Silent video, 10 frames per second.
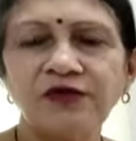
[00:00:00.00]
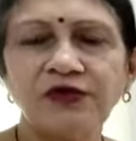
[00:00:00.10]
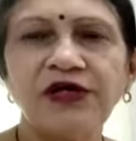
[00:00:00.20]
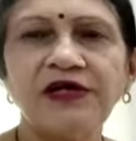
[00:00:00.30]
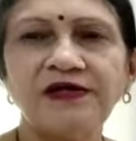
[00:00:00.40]

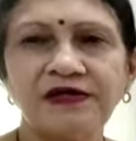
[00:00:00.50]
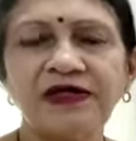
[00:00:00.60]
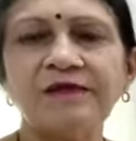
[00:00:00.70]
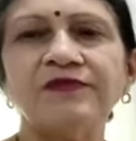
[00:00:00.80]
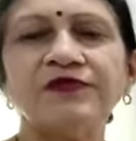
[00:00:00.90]
थोड़ा
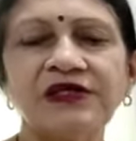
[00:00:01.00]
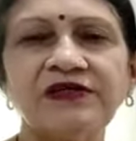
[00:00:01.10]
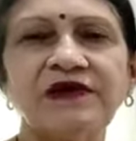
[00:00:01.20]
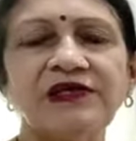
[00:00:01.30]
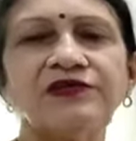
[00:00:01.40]
कम
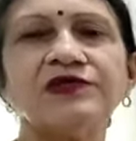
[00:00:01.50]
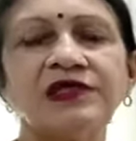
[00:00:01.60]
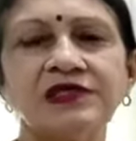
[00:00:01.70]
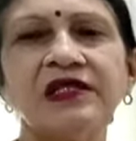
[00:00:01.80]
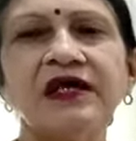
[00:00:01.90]
रेट वाली जो
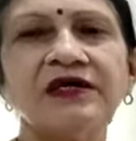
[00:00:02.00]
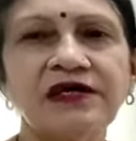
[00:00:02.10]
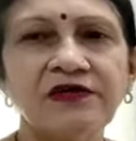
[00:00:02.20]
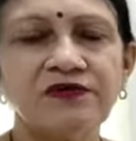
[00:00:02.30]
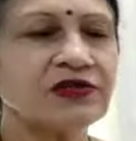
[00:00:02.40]
सस्ती
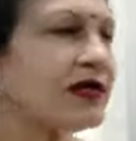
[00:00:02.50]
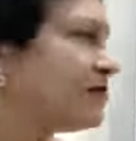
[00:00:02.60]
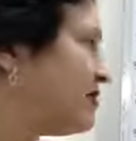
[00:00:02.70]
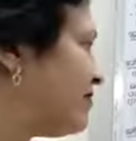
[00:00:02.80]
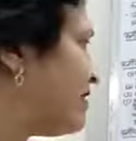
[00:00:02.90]
लकड़ी है उसका
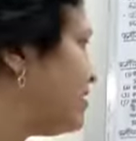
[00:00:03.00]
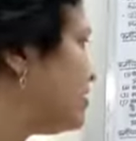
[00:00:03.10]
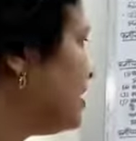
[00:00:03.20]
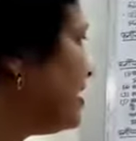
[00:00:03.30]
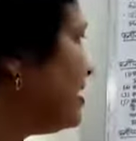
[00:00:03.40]
आपने
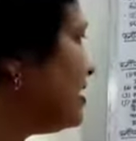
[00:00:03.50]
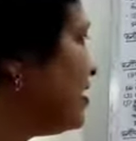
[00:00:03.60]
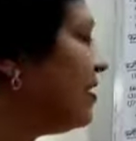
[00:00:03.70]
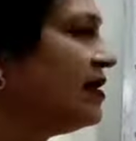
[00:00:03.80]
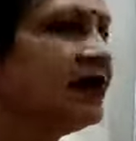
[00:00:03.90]
फर्नीचर ले लिया